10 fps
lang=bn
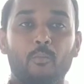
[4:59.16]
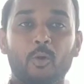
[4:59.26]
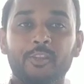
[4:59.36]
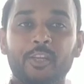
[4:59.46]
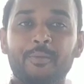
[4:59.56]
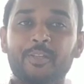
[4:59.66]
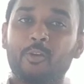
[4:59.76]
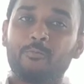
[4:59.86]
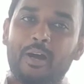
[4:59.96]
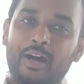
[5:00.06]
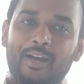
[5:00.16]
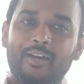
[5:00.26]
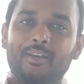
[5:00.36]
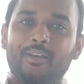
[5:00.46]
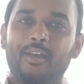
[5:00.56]
মন্ত্রী মিশন বা
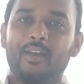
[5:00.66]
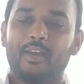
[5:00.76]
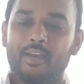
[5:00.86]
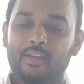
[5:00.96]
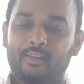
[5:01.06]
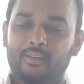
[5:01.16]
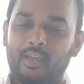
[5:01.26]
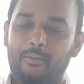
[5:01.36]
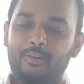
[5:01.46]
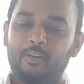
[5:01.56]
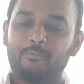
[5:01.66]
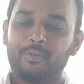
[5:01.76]
ক্যাবিনেট